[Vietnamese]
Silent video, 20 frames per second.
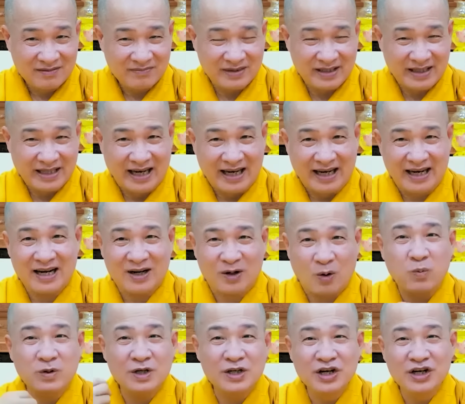Bây giờ á,
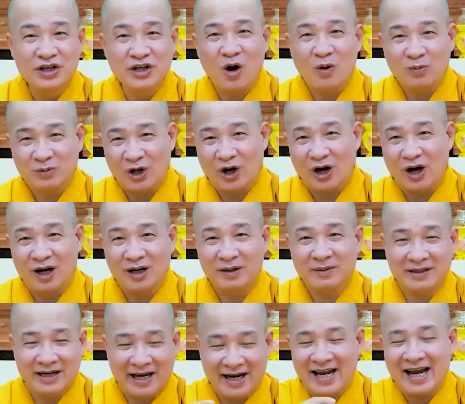cục xương với hột xoàn,
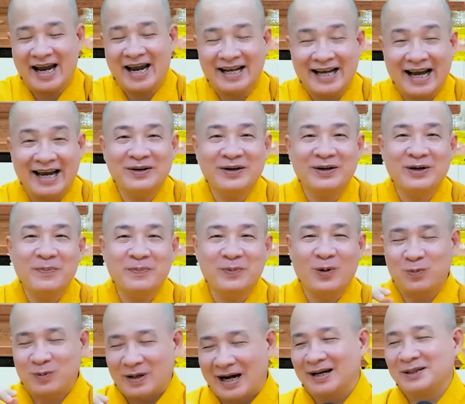để hai cái nó đớp
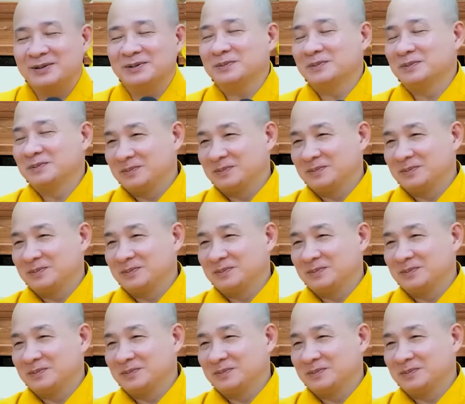cục nào?